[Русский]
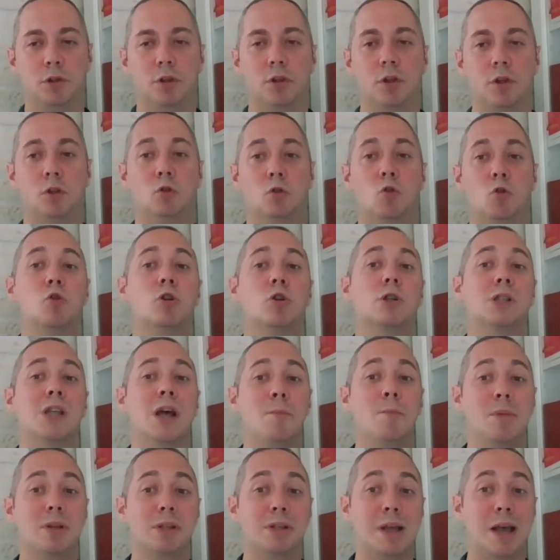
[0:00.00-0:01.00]
Э, то же
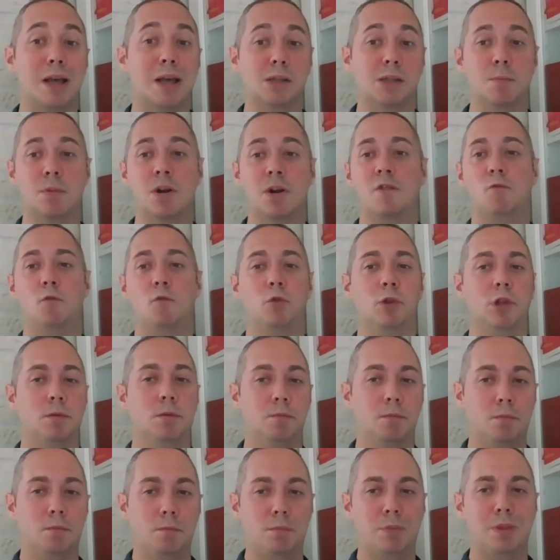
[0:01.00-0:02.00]
самое с
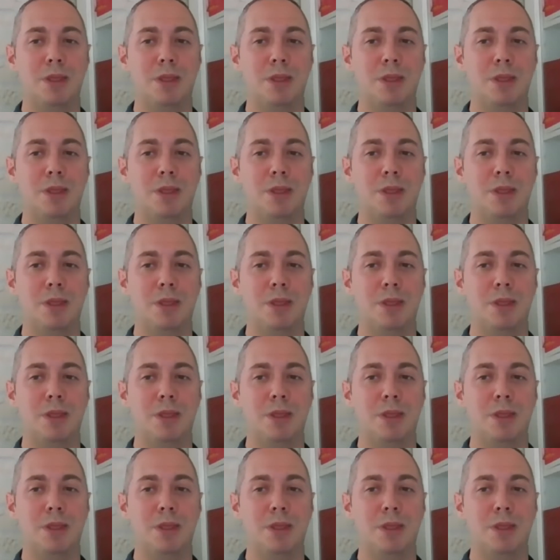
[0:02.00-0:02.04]
газопроводом.